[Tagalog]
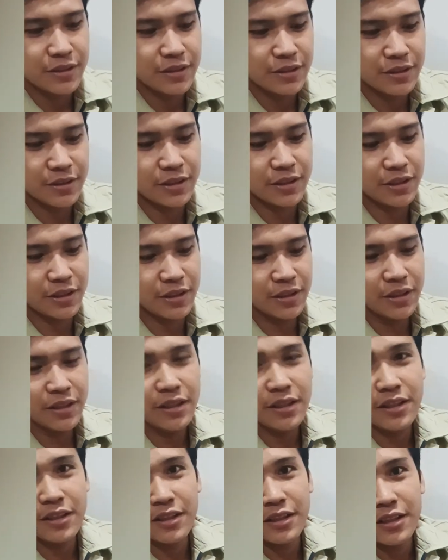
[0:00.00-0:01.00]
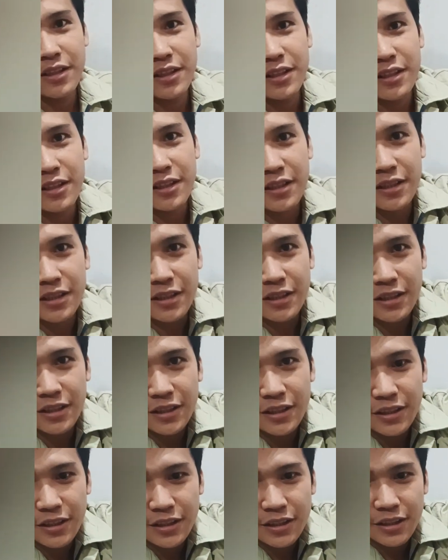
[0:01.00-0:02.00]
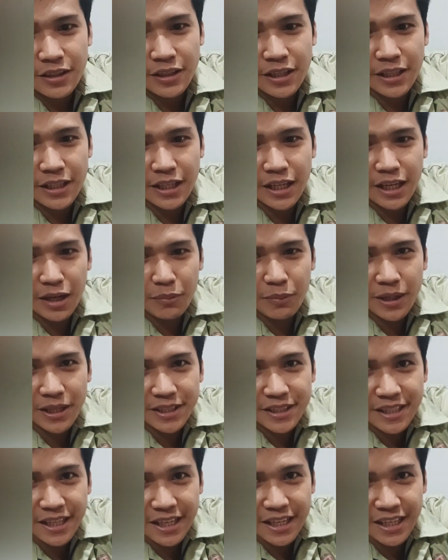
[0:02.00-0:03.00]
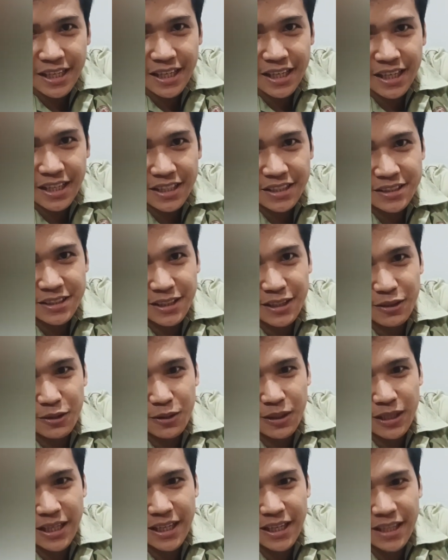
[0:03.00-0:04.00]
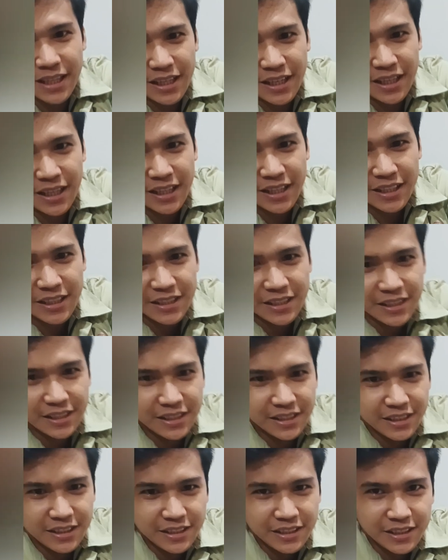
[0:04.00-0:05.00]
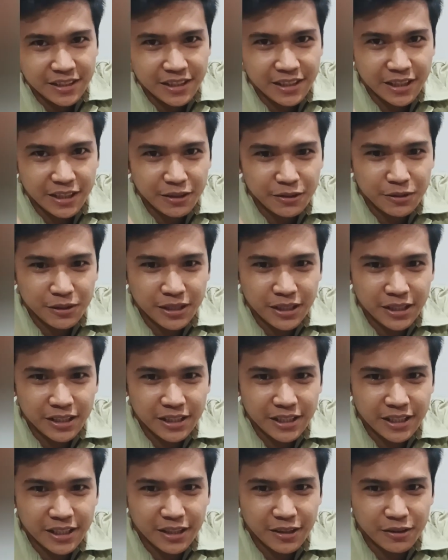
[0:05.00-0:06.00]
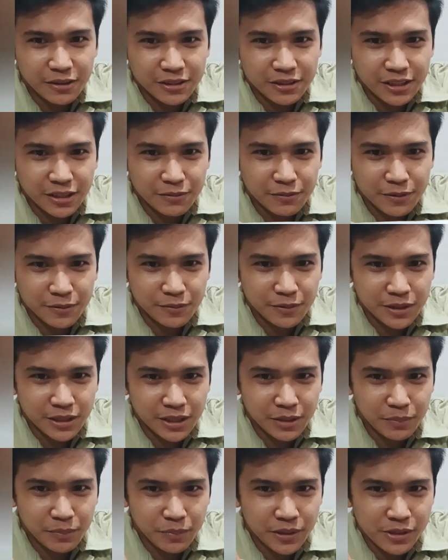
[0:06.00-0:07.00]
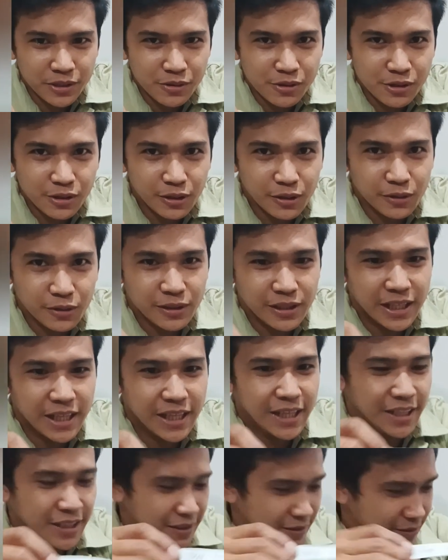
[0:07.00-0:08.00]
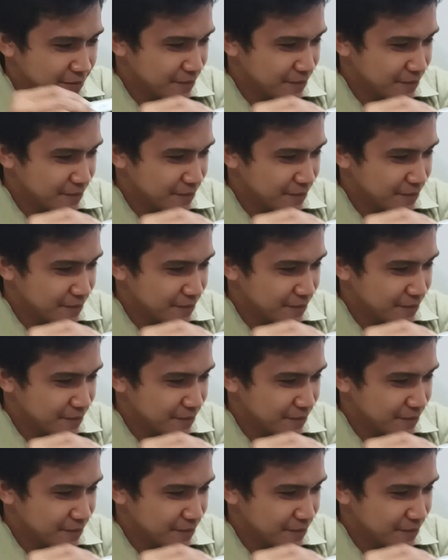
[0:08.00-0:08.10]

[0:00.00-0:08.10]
si Nina Manyalag, si Lola. Kay unang kadaog sa 50 pesos load la.